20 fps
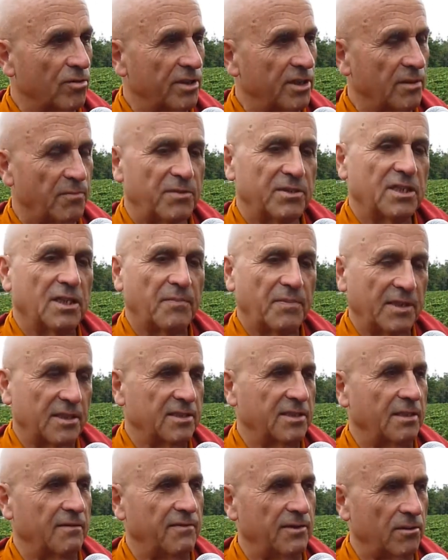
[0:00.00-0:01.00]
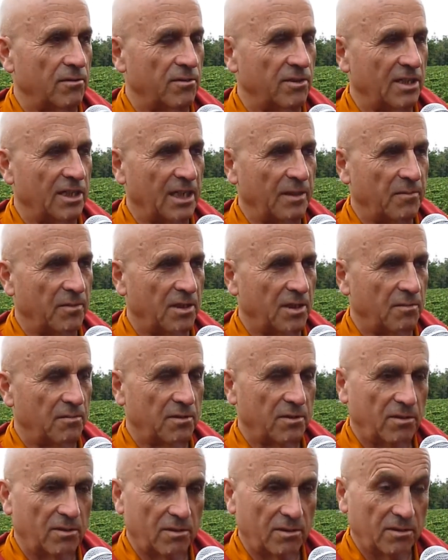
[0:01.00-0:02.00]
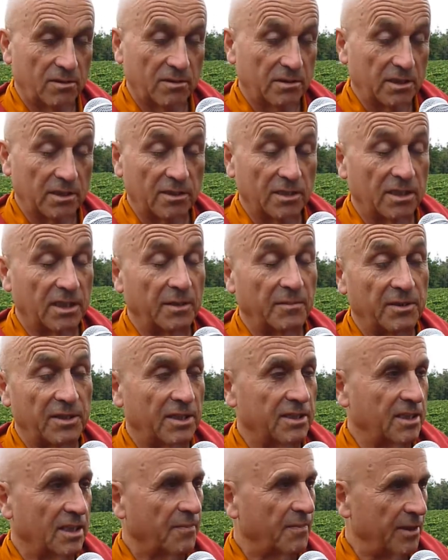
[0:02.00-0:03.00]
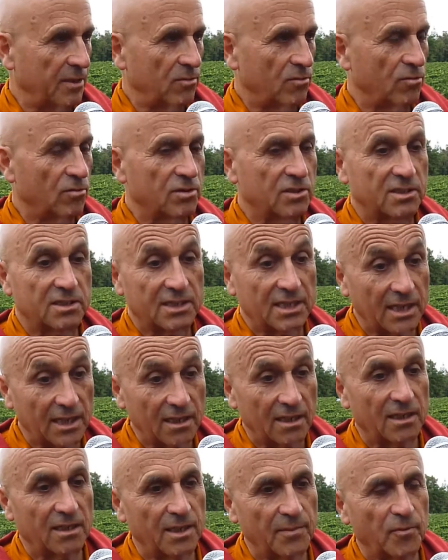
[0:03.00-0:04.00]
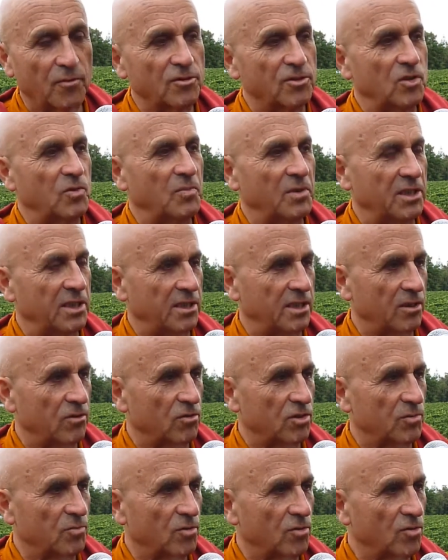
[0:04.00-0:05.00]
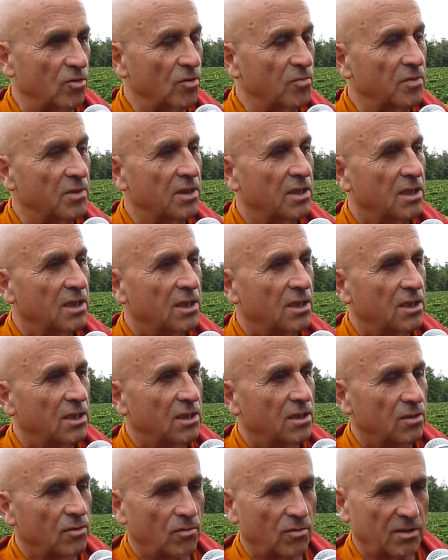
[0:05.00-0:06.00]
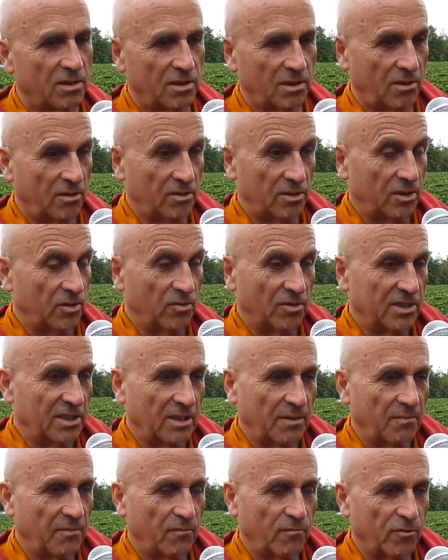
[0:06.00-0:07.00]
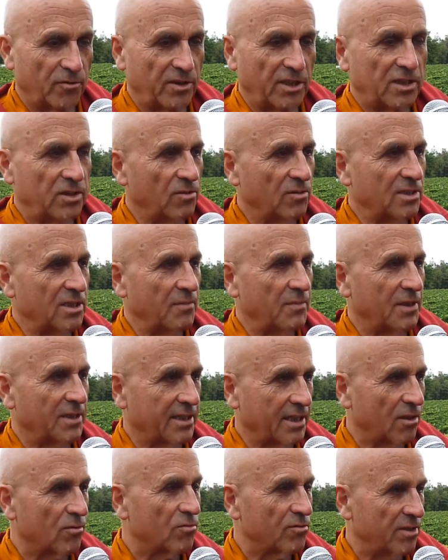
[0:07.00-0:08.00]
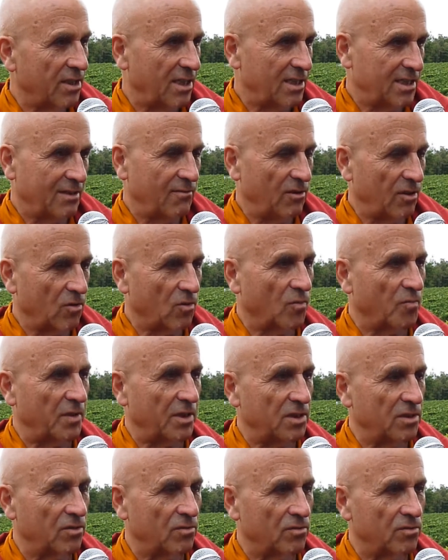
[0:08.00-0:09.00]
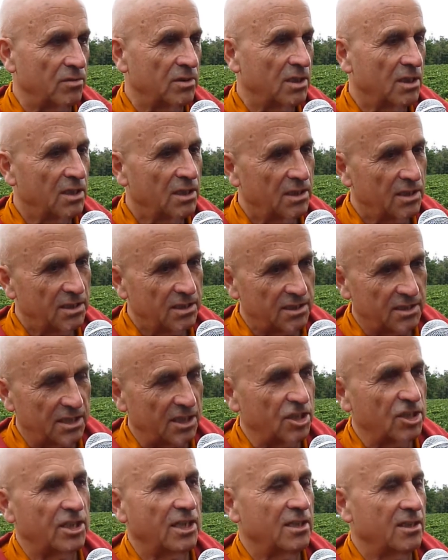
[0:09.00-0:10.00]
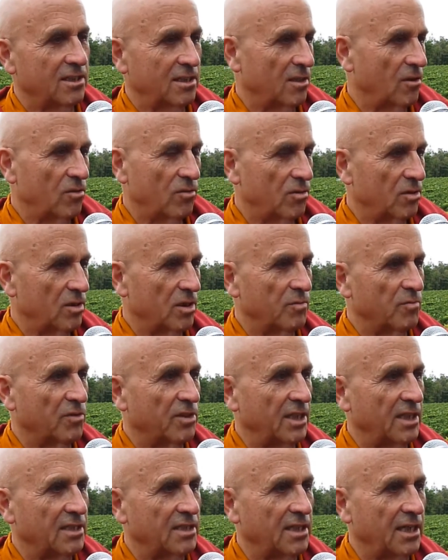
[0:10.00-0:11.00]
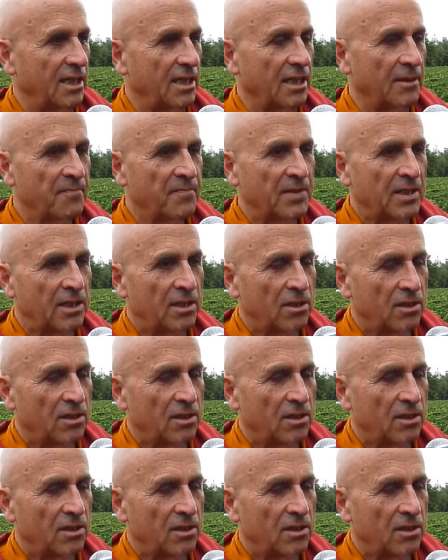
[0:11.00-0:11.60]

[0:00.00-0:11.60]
courir, mis à part servir le Dalai Lama, d'interprète ou autre, c'est les projets humanitaires dont je m'occupe. Donc, c'est une, association une fondation qui s'appelle Karuna, ce qui veut dire compassion. chaîne, c'est le nom de notre monastère.